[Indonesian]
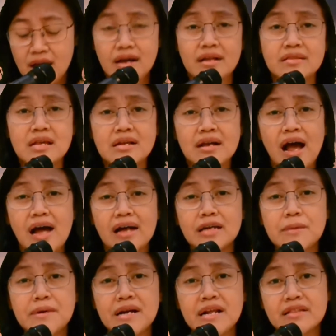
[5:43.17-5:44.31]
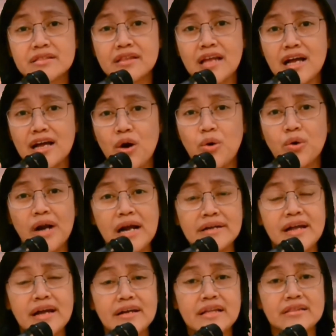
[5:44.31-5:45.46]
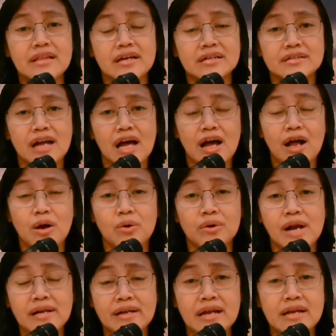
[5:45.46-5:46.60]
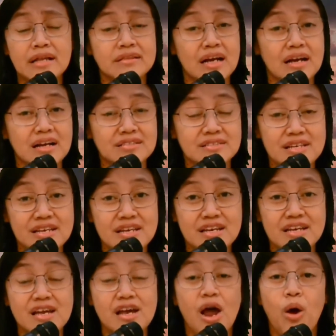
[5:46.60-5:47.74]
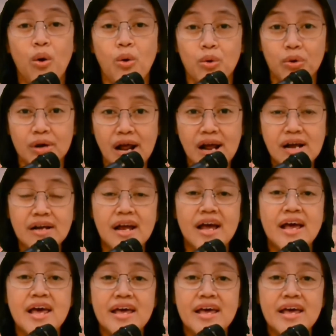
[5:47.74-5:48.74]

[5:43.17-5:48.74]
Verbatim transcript: Ketika ada berita orang yang kita kenal, orang yang kita kasihi, orang